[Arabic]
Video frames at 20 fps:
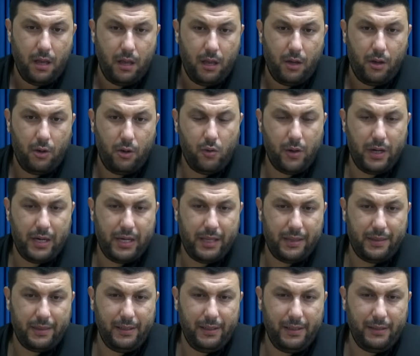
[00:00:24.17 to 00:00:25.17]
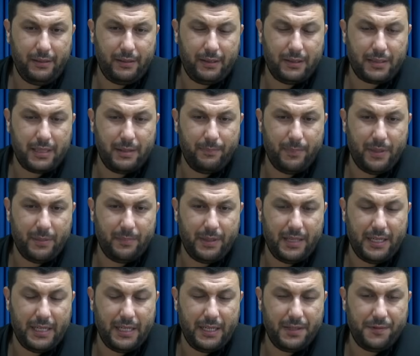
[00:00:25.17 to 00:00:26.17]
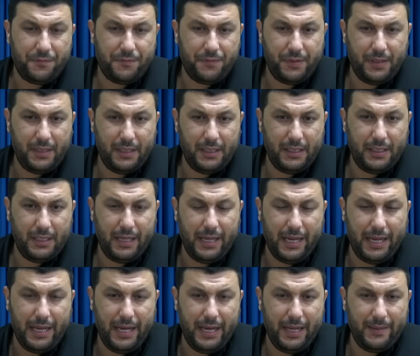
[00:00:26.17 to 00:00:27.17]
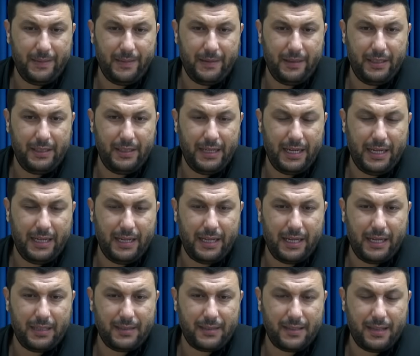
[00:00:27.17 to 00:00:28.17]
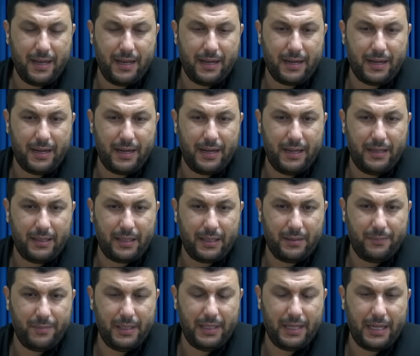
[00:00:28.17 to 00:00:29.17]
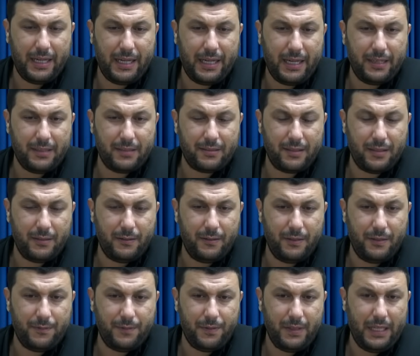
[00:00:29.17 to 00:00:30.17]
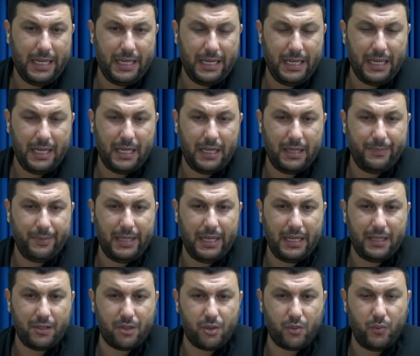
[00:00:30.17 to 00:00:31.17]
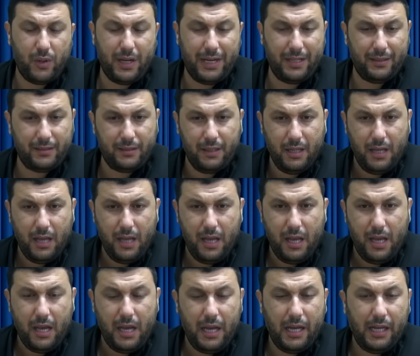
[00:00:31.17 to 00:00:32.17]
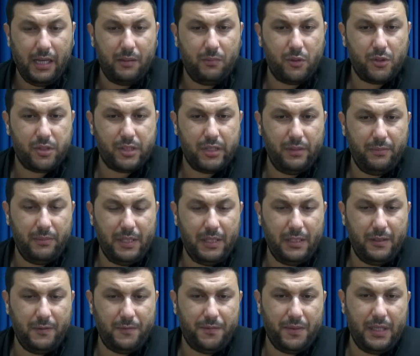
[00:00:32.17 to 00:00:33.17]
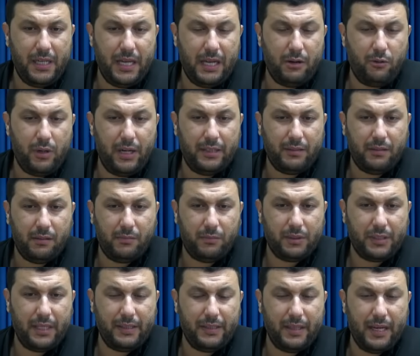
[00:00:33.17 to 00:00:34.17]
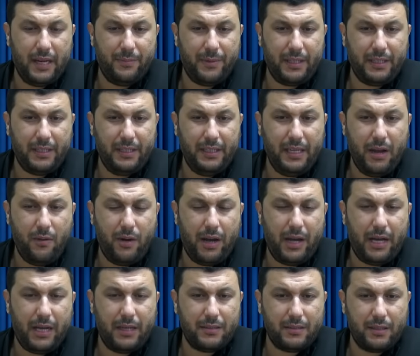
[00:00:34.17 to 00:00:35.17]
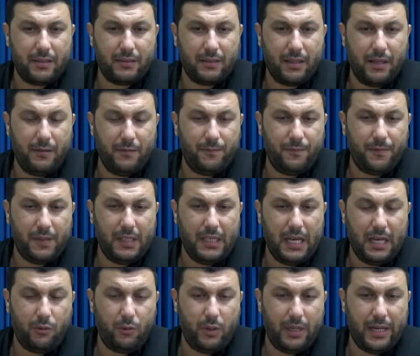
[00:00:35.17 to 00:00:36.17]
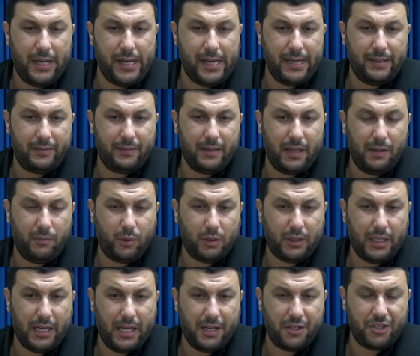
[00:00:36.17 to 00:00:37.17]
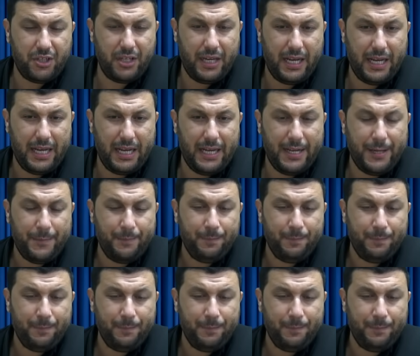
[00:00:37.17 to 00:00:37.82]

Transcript: هو الذي تسبب في هذه الخسارة الكبيرة خاصة في علاقة بأصوات المسلمين في الولايات المتحدة الأمريكية وخاصة في الولايات المتأرجحة